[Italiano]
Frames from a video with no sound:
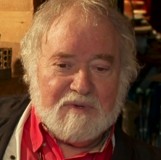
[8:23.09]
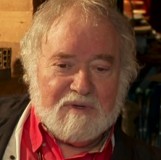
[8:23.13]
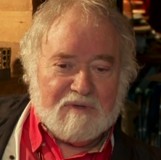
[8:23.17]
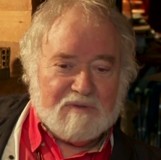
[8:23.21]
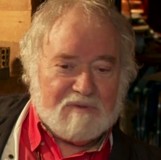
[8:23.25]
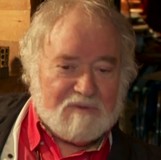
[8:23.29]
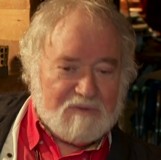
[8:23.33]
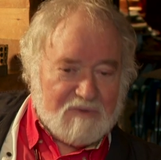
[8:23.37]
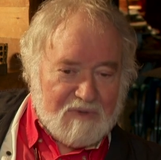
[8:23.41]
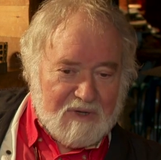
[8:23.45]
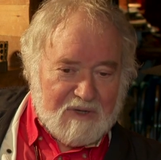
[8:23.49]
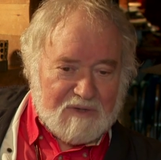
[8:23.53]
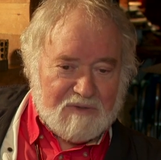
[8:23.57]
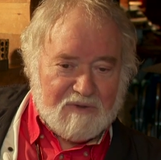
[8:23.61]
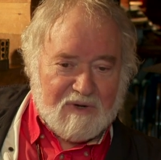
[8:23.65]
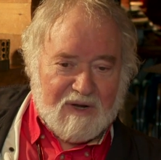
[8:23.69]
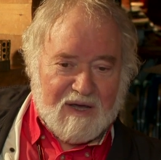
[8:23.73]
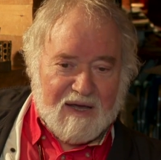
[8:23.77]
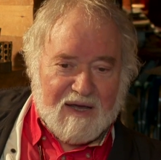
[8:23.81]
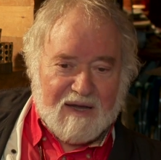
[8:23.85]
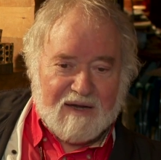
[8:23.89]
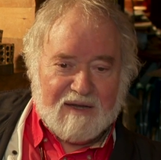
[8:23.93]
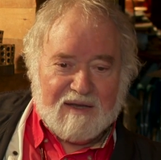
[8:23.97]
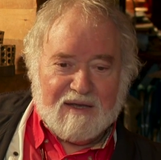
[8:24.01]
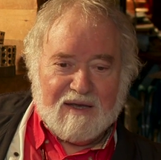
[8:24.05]
abbiamo donato
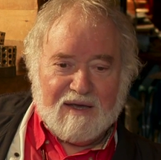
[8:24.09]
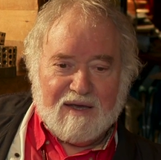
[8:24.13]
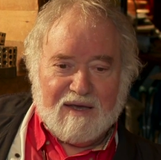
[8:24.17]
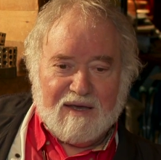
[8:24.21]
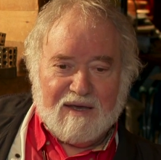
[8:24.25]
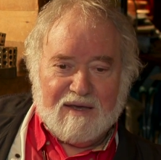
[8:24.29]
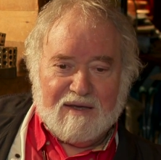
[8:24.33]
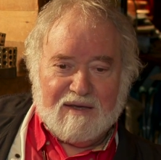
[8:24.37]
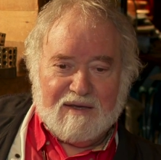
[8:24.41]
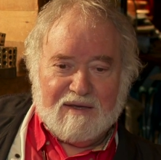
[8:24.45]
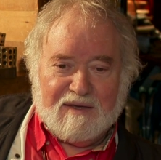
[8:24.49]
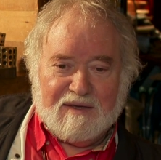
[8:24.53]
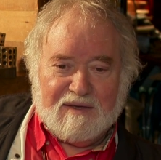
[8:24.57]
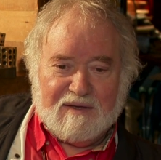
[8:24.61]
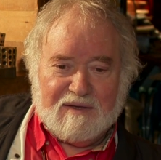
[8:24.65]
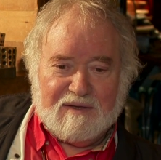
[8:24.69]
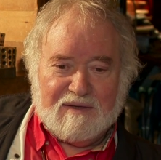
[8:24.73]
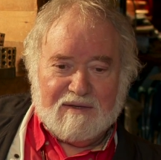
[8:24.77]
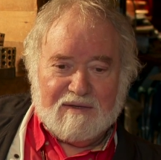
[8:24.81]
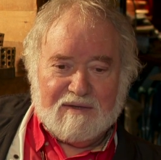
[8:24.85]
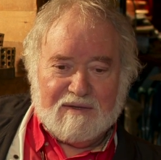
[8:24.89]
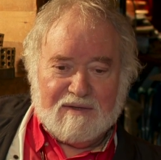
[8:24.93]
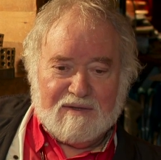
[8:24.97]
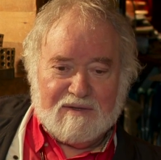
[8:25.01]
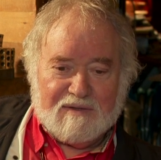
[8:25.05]
l'arca
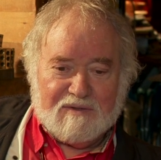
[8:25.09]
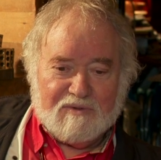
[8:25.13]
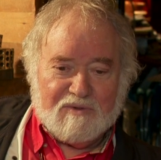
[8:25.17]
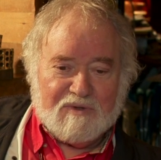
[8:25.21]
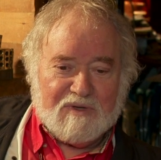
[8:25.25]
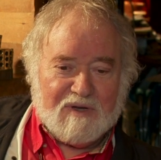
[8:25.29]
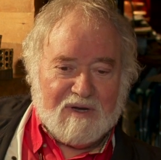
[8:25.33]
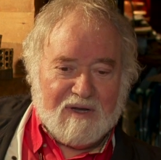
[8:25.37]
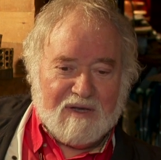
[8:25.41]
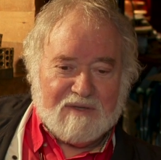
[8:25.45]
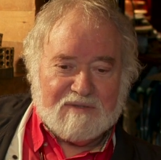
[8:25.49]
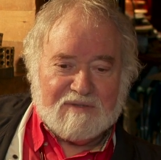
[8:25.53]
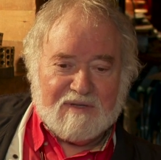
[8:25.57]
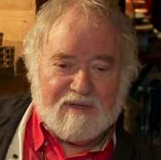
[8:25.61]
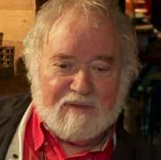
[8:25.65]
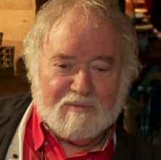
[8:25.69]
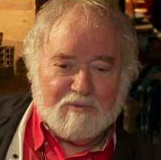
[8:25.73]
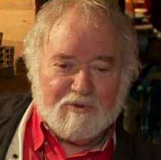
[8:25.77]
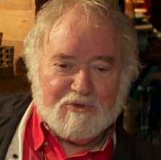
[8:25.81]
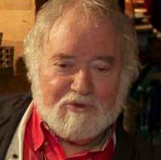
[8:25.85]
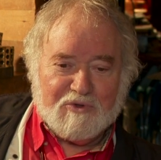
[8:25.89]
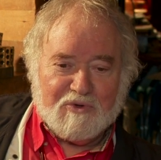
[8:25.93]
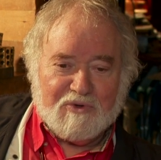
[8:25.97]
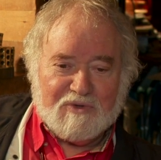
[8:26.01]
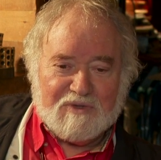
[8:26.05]
e lei è stata
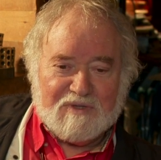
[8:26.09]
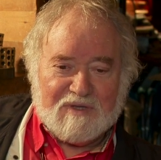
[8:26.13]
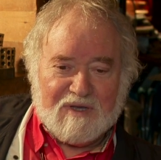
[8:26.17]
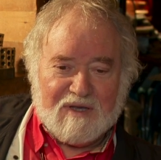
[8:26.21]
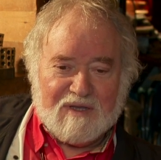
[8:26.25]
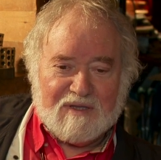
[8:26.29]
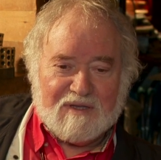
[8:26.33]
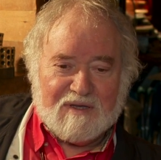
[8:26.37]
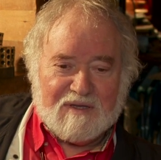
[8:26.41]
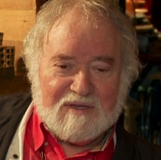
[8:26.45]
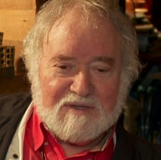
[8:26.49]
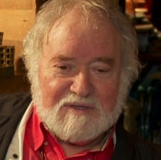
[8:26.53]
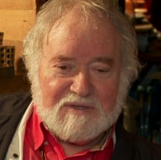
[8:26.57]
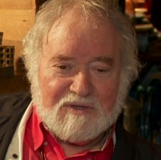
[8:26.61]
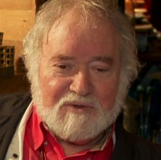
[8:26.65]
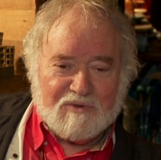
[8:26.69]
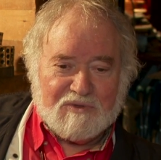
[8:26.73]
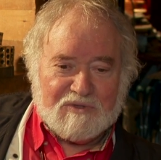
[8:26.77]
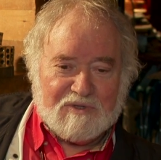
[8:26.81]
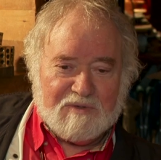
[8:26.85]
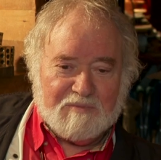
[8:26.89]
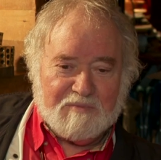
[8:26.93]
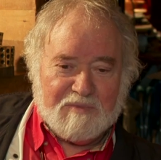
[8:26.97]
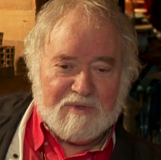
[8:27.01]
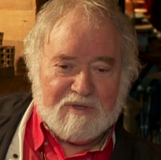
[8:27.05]
molto contenta, dice
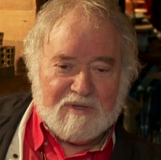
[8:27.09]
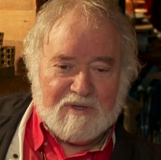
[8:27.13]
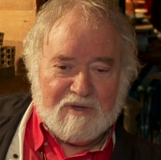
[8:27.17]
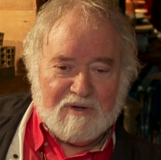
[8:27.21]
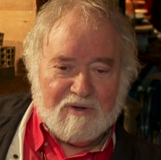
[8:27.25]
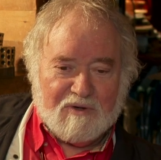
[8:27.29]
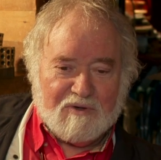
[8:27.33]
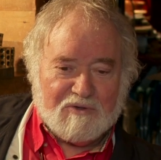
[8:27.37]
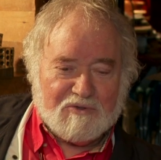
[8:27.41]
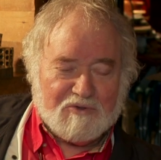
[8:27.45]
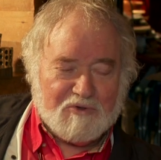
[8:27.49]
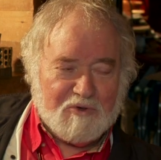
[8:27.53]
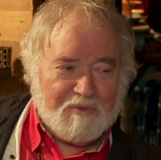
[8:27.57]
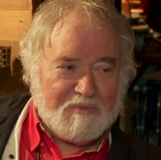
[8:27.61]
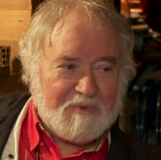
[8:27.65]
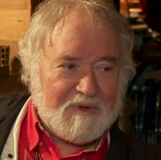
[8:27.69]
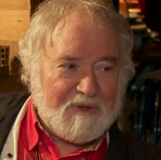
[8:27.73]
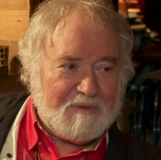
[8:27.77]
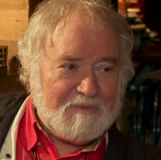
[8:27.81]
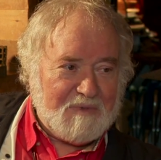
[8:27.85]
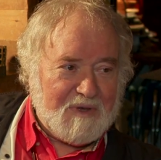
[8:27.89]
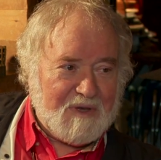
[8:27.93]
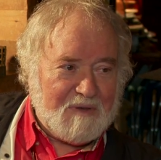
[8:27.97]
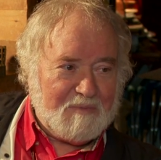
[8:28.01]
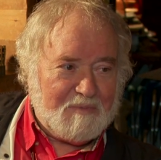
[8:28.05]
così metterò sopra
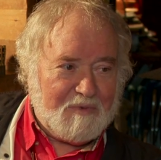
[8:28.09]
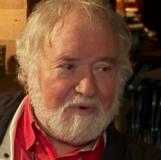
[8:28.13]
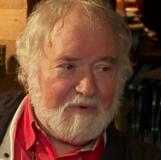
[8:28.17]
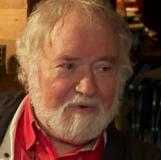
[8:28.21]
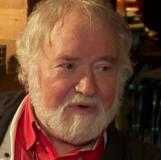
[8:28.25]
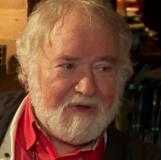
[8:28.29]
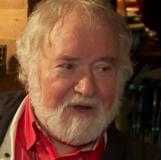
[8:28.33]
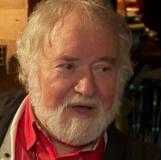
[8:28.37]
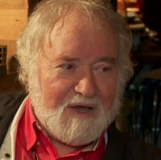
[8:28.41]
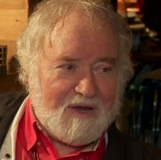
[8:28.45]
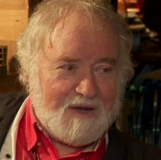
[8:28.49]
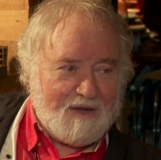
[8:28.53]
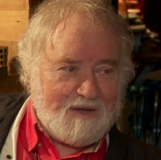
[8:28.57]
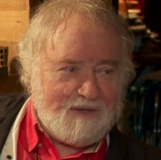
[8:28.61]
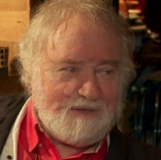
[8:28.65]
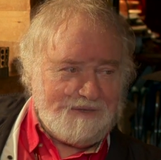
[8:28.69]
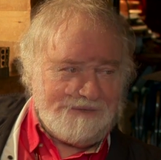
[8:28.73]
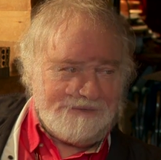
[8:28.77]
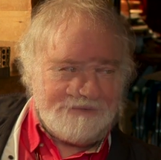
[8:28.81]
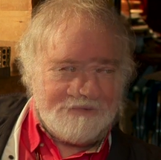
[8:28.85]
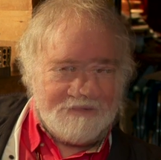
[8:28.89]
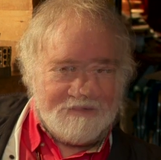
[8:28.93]
i miei poverelli.